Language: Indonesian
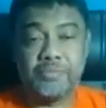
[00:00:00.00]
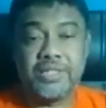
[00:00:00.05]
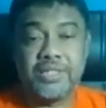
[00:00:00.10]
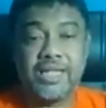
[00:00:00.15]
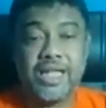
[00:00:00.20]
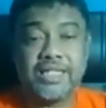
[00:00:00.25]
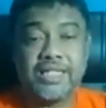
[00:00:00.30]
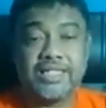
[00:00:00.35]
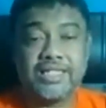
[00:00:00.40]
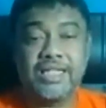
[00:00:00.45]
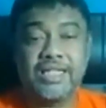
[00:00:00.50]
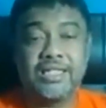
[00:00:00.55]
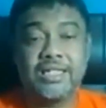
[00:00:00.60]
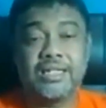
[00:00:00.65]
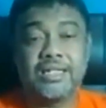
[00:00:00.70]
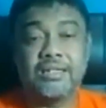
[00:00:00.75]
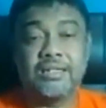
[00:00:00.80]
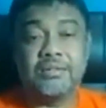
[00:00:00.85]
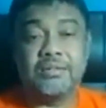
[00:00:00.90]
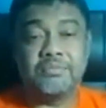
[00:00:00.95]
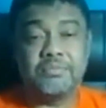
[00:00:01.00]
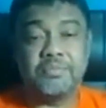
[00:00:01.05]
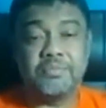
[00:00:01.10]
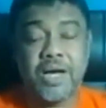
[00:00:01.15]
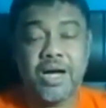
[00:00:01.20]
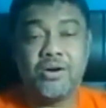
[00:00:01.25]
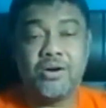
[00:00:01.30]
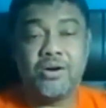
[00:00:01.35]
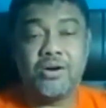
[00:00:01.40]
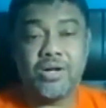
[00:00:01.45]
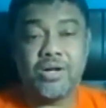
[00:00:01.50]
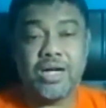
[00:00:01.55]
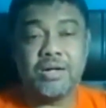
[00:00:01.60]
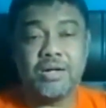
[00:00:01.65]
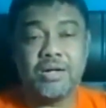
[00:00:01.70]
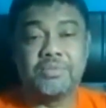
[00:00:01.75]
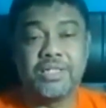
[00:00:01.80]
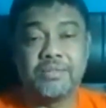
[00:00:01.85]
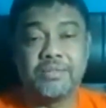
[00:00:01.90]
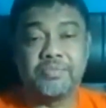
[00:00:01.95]
Dalam penjelasannya, Pak
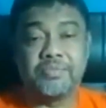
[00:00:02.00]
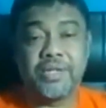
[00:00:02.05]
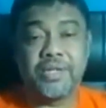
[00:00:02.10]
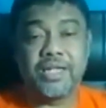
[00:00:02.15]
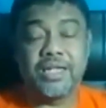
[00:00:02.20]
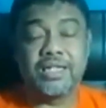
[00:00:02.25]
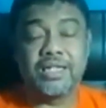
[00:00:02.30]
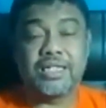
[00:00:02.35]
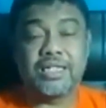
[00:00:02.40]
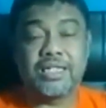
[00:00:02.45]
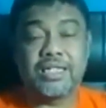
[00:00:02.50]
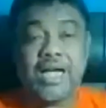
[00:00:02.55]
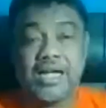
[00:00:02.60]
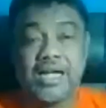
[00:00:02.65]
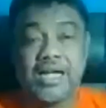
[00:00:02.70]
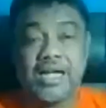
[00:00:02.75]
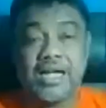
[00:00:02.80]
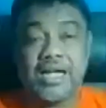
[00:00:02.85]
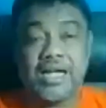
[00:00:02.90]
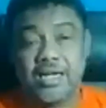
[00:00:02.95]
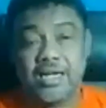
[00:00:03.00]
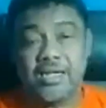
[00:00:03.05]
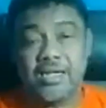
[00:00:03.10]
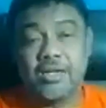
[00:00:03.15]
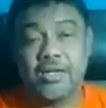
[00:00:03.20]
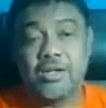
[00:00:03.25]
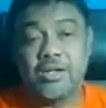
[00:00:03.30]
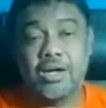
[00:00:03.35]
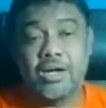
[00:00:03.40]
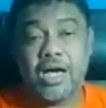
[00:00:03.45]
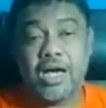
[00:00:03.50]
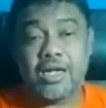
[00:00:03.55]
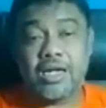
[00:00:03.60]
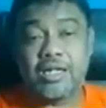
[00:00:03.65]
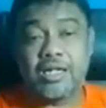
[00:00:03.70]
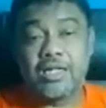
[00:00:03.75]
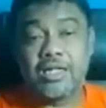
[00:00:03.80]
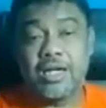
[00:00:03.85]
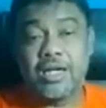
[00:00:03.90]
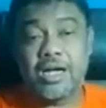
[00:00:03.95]
Oka menyampaikan karena
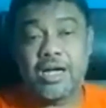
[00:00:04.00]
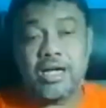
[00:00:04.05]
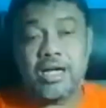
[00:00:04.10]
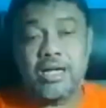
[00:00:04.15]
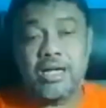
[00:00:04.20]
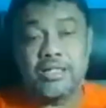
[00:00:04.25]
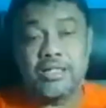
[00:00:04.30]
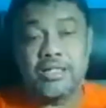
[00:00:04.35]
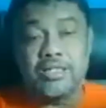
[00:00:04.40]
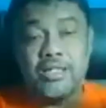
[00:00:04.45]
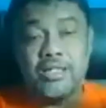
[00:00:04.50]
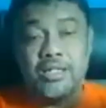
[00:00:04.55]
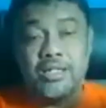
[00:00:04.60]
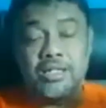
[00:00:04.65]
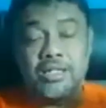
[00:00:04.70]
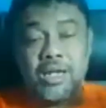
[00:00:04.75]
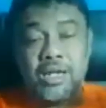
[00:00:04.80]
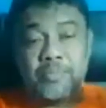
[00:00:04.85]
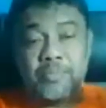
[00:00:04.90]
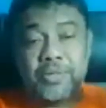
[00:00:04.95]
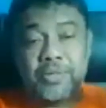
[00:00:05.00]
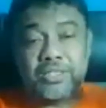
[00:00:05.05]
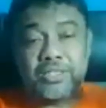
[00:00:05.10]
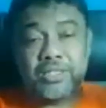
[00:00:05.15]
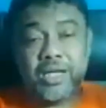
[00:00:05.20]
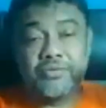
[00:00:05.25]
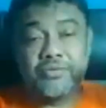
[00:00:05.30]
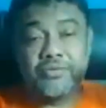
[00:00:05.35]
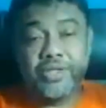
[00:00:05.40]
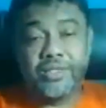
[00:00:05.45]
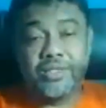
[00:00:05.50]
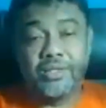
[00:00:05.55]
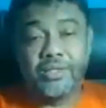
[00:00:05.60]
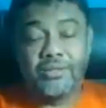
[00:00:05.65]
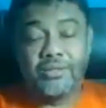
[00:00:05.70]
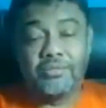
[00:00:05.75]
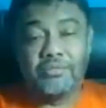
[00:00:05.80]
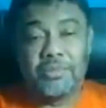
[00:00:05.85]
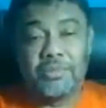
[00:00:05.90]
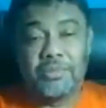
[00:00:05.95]
harga kelapa sawit
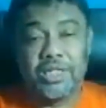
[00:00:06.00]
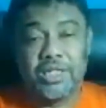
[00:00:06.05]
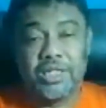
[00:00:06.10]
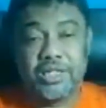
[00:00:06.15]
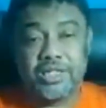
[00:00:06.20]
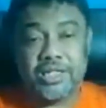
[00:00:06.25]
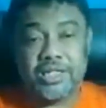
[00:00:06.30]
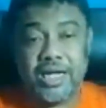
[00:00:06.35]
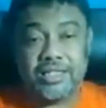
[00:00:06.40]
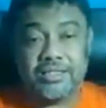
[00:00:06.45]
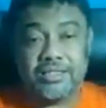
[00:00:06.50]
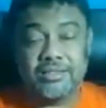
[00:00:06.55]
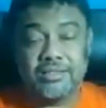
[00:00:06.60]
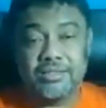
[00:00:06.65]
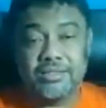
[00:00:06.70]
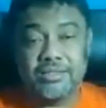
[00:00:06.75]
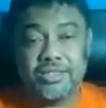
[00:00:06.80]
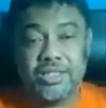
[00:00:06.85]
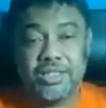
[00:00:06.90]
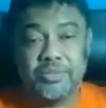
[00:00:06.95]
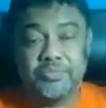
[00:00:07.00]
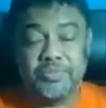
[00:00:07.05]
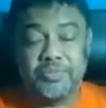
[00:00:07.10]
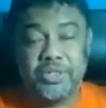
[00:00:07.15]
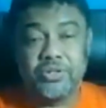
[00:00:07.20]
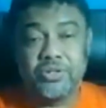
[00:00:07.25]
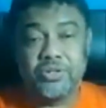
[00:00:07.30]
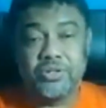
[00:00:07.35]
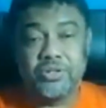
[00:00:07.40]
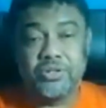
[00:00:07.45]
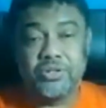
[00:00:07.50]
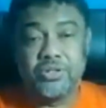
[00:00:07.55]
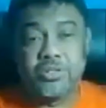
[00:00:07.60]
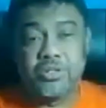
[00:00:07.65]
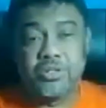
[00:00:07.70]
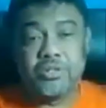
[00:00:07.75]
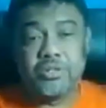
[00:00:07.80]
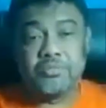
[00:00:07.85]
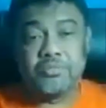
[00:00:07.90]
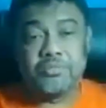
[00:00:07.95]
meningkat
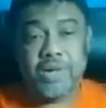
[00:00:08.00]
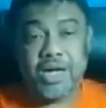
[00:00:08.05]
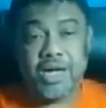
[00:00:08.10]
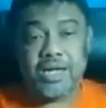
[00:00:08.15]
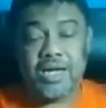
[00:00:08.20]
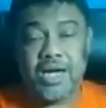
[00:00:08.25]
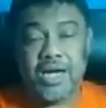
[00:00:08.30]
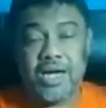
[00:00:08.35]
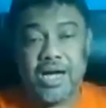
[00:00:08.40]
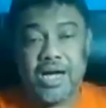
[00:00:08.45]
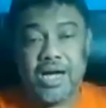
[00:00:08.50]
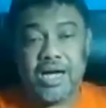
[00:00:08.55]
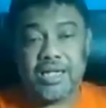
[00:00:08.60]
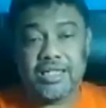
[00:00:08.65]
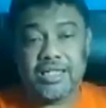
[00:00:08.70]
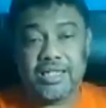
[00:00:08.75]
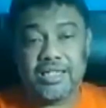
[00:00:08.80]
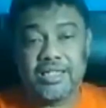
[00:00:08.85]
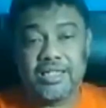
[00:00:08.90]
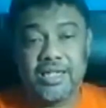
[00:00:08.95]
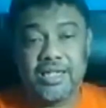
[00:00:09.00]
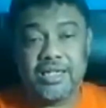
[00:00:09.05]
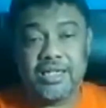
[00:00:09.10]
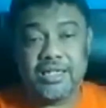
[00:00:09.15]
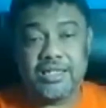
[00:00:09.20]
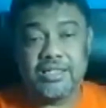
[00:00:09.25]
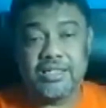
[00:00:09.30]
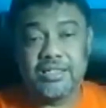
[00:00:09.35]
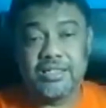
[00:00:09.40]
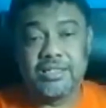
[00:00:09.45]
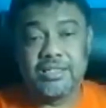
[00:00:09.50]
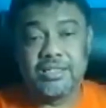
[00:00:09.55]
CPO, maka akhirnya